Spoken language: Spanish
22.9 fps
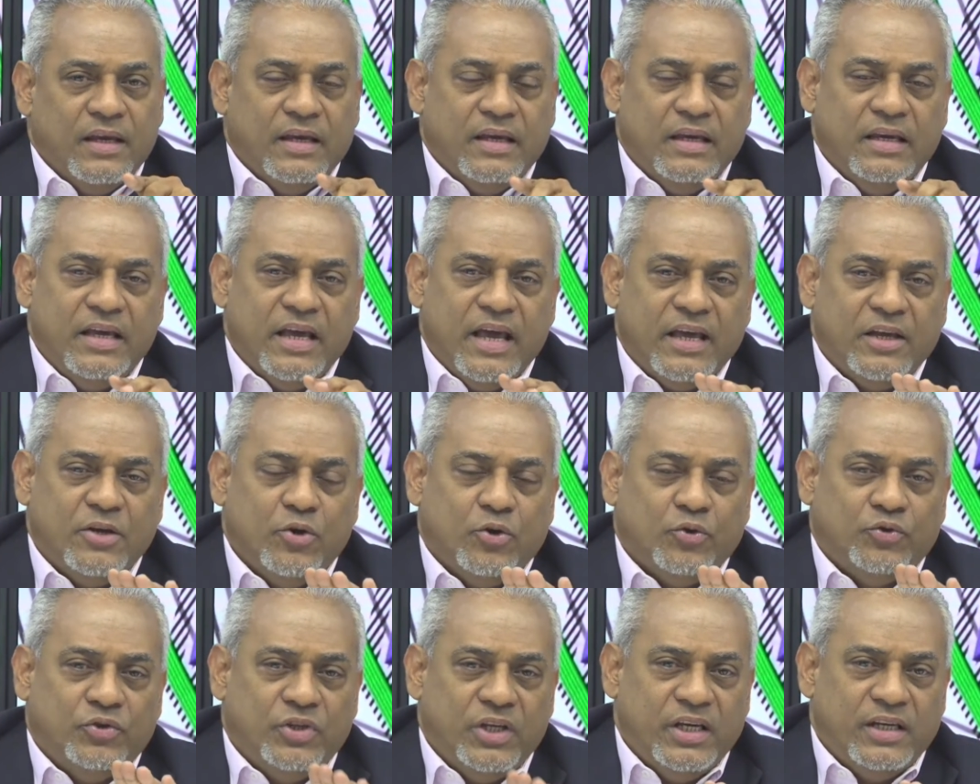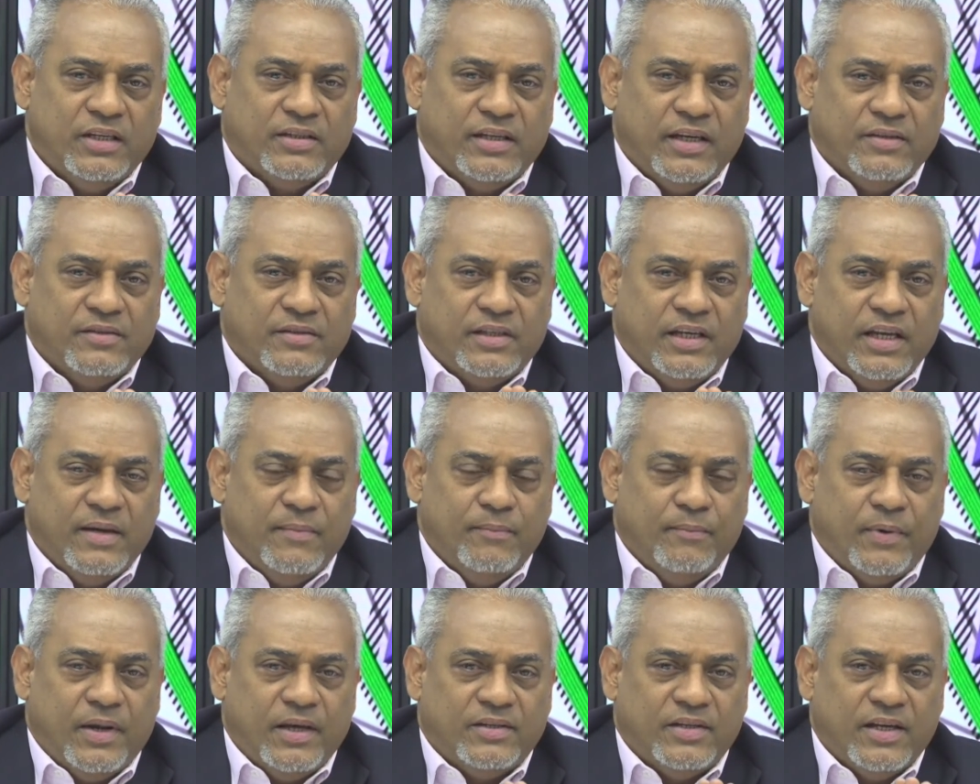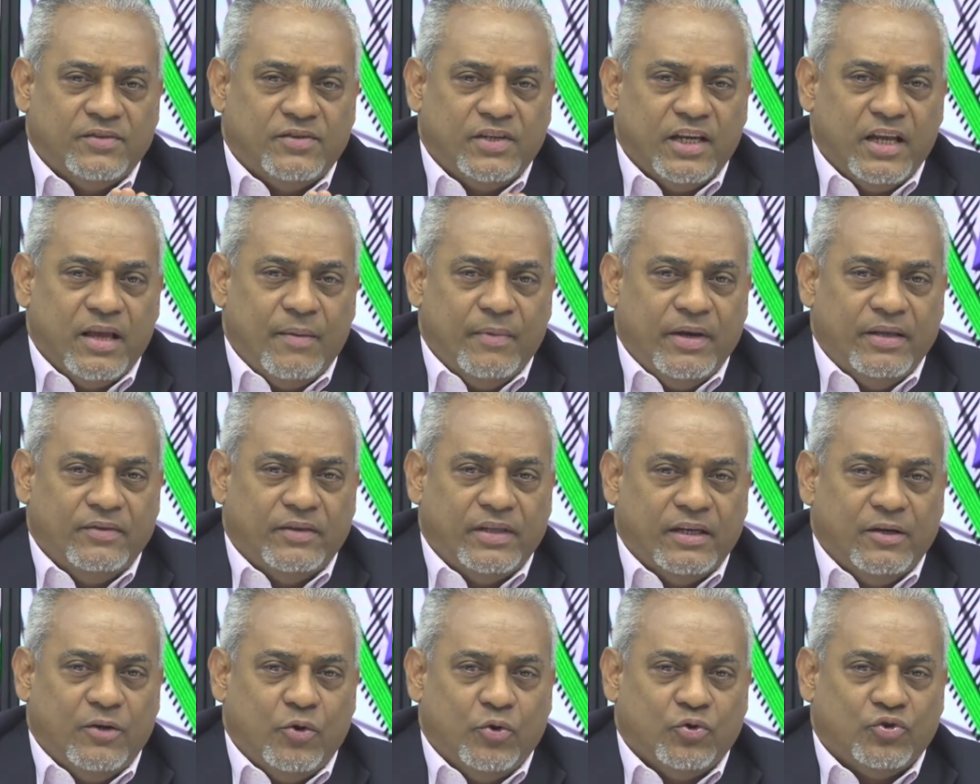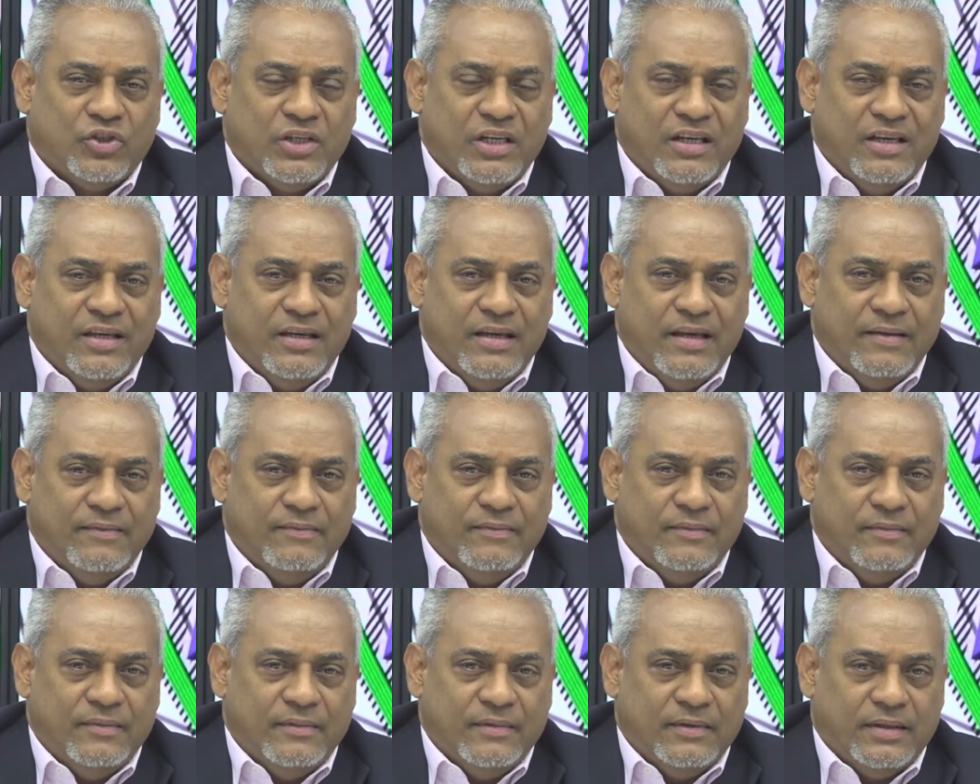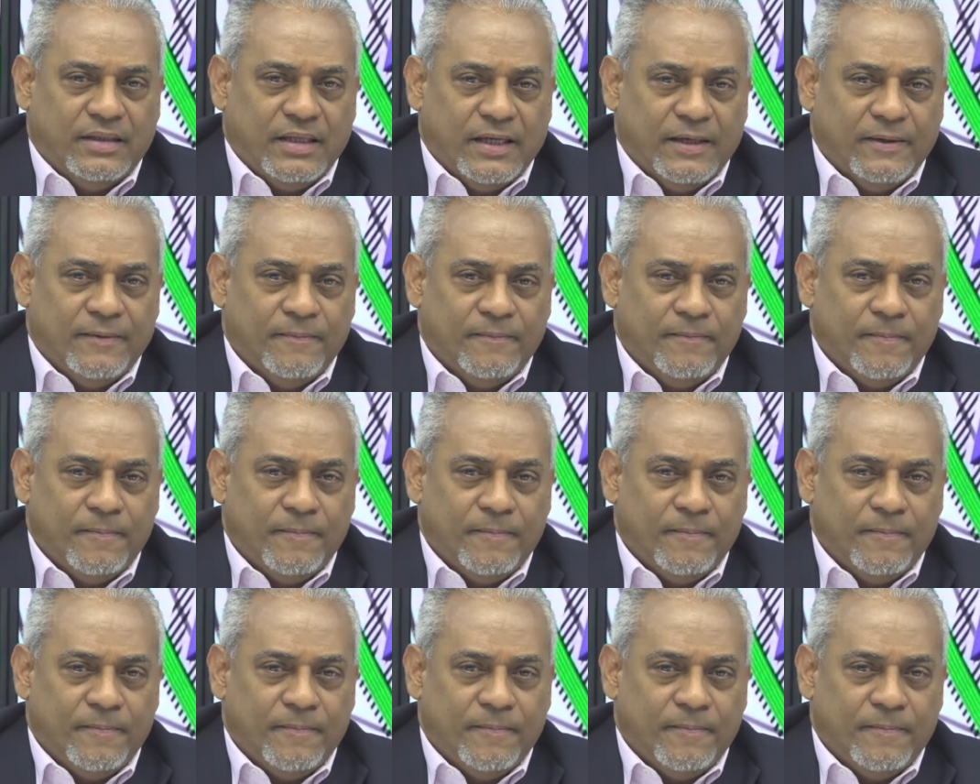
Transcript: Y ellos dicen simple y sencillamente lo siguiente.